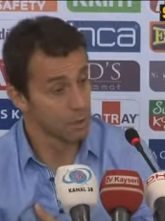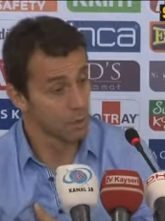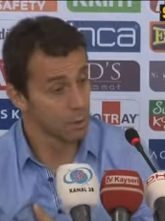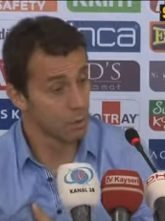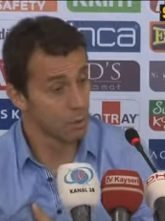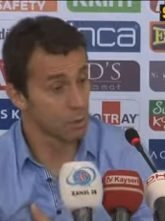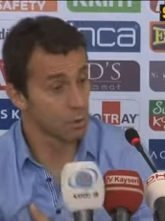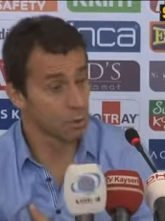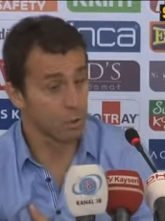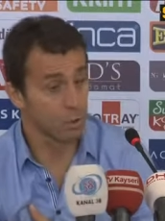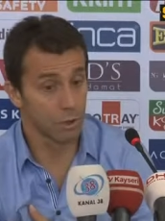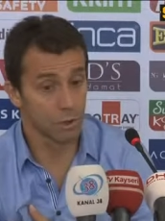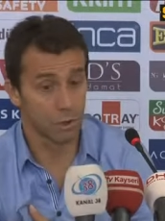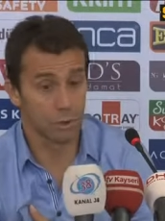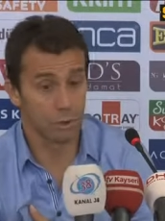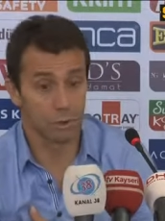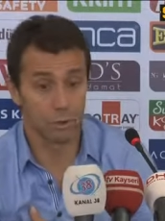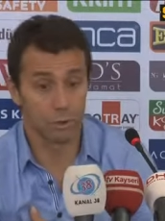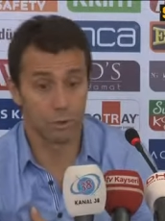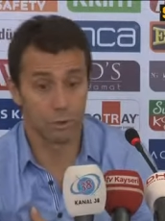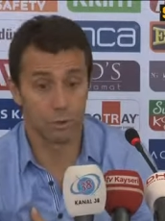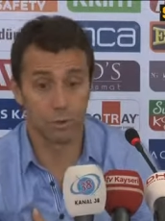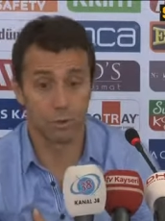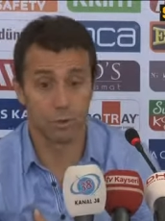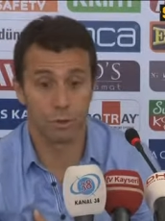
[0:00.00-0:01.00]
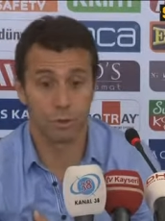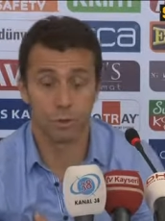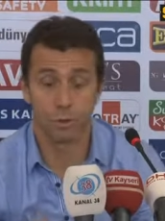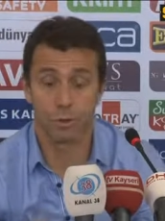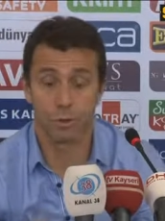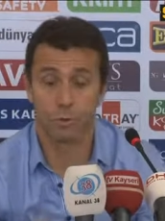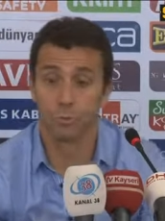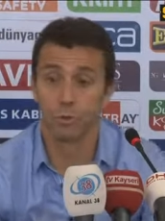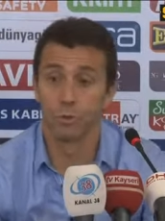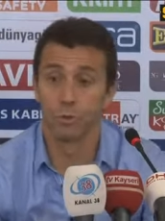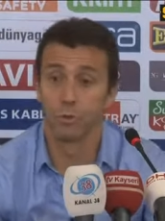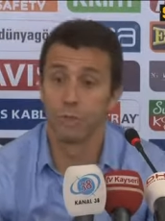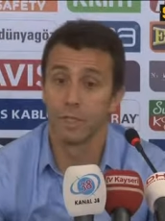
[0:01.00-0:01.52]
Çok çalışıyoruz
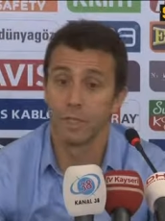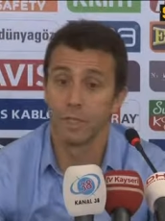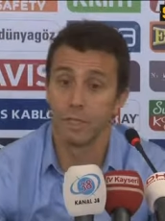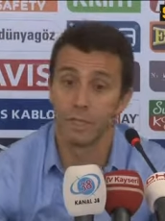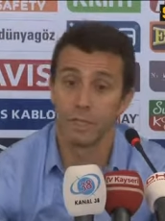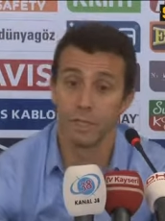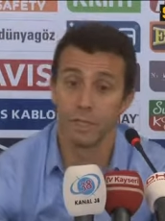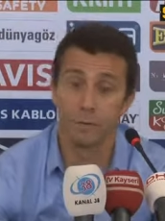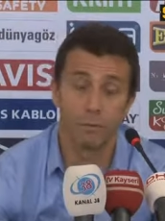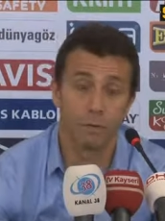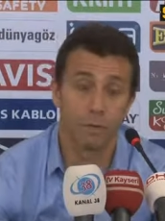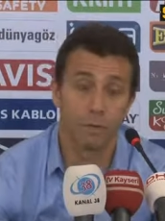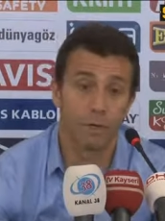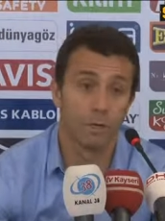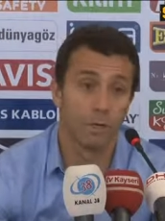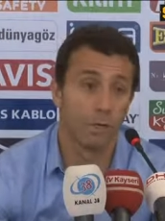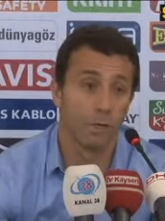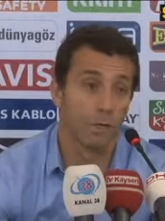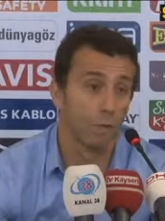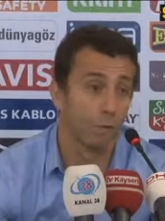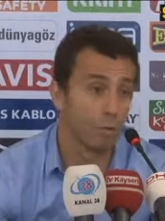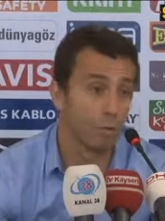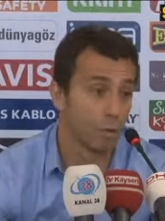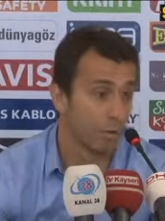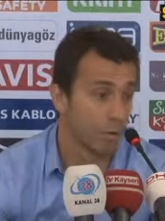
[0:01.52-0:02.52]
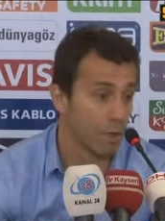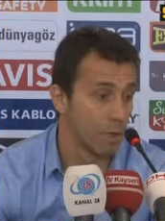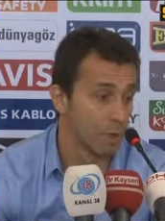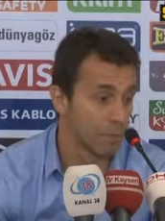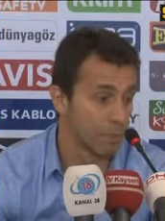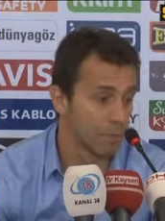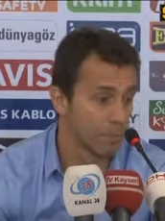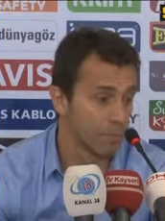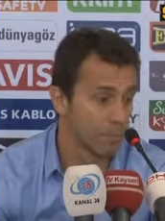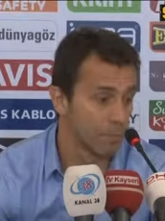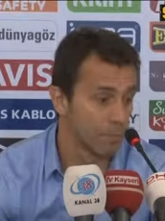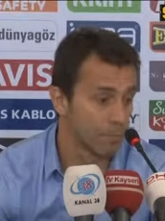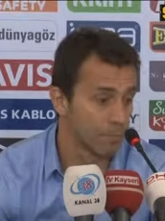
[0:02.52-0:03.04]
bununla ilgili ama olmuyor
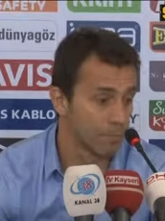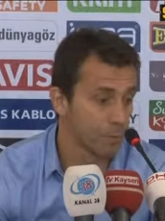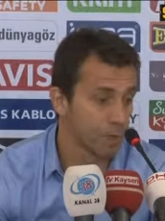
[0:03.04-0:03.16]
maalesef